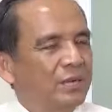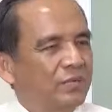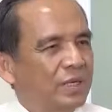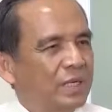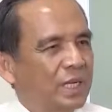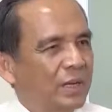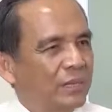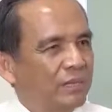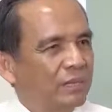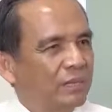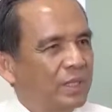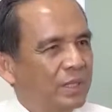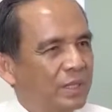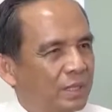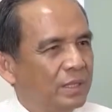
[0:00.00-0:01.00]
việc làm
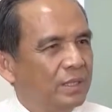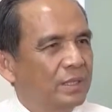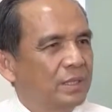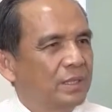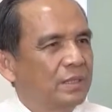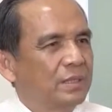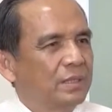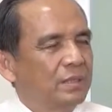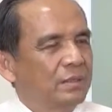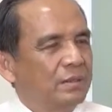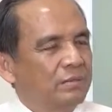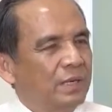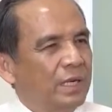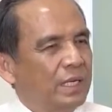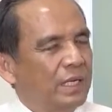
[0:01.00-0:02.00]
bình thường.
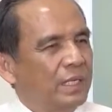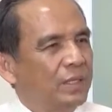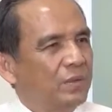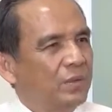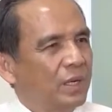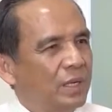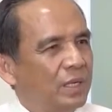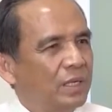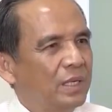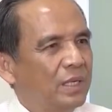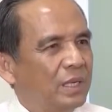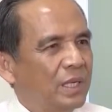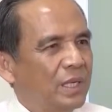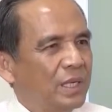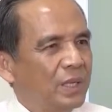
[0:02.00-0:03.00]
Và cái điều đó
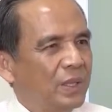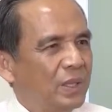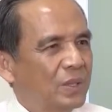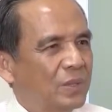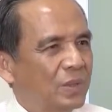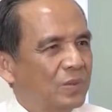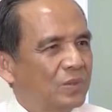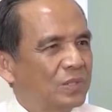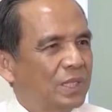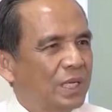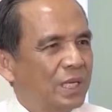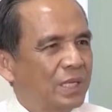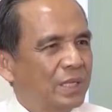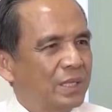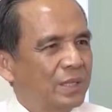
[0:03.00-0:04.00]
nó cũng
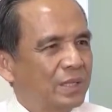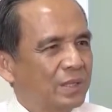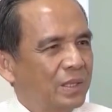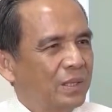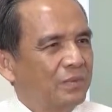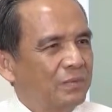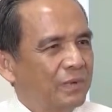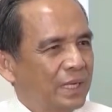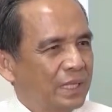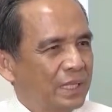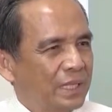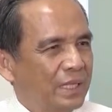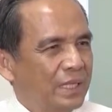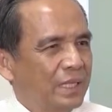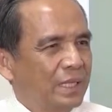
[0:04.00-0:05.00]
sẽ góp
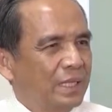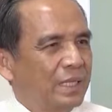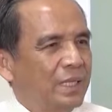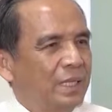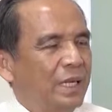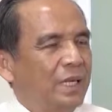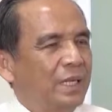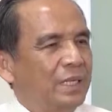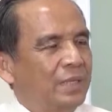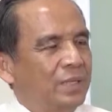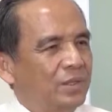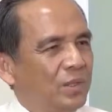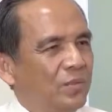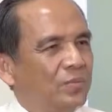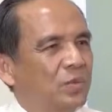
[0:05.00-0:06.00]
phần để
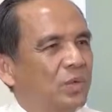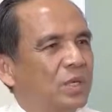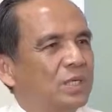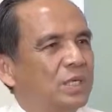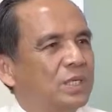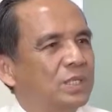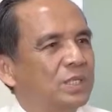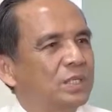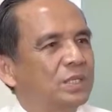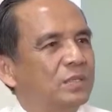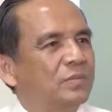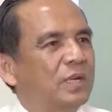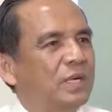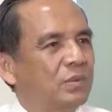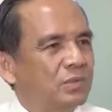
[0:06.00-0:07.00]
giúp cho thị
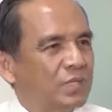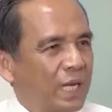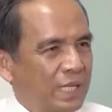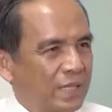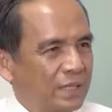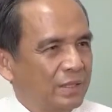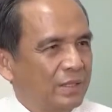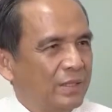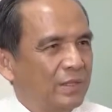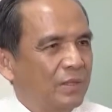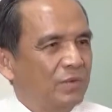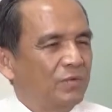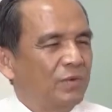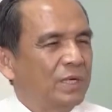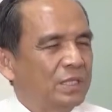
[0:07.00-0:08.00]
trường bất động sản
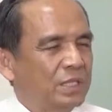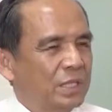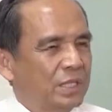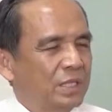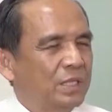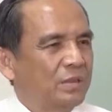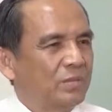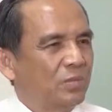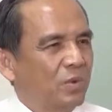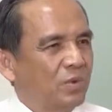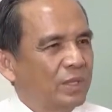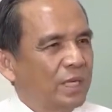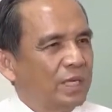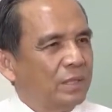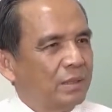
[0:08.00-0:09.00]
phát triển
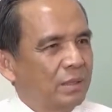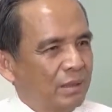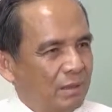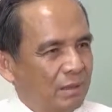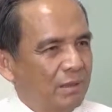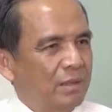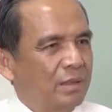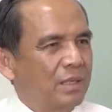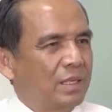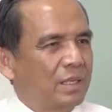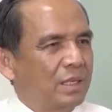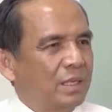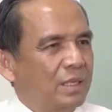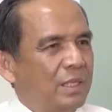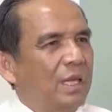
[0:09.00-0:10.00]
một cách nó
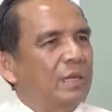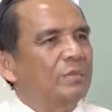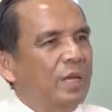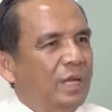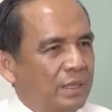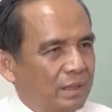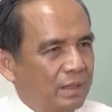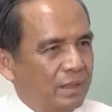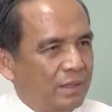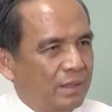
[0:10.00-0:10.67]
lành mạnh.